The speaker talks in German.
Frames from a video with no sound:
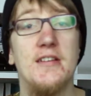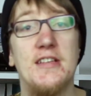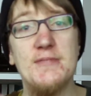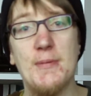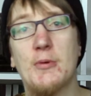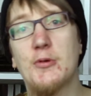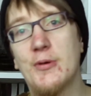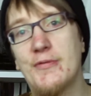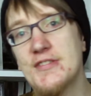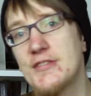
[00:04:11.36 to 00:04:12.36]
Jetzt beim
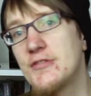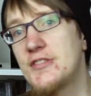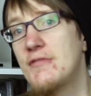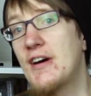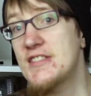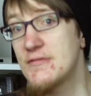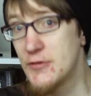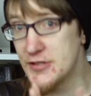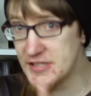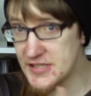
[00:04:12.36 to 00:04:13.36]
Oktoberfest natürlich die
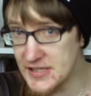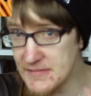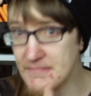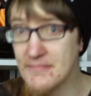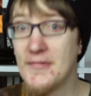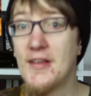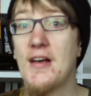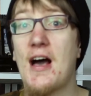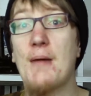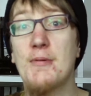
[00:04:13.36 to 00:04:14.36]
Weißwürstchen,
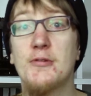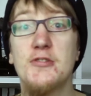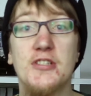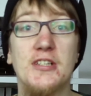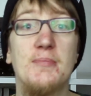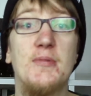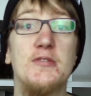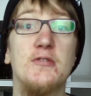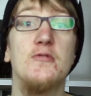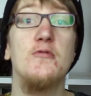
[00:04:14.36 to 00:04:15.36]
aber in Deutschland gibt
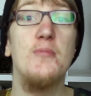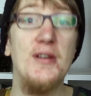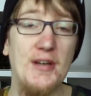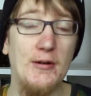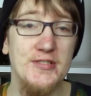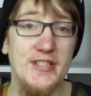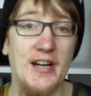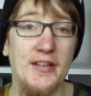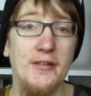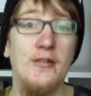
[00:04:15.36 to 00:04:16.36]
es über 1000
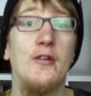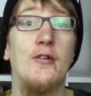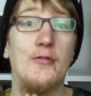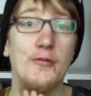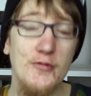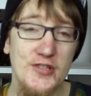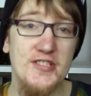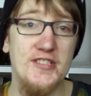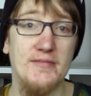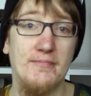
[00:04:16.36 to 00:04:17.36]
Arten von
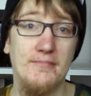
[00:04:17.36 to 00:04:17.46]
Würstchen.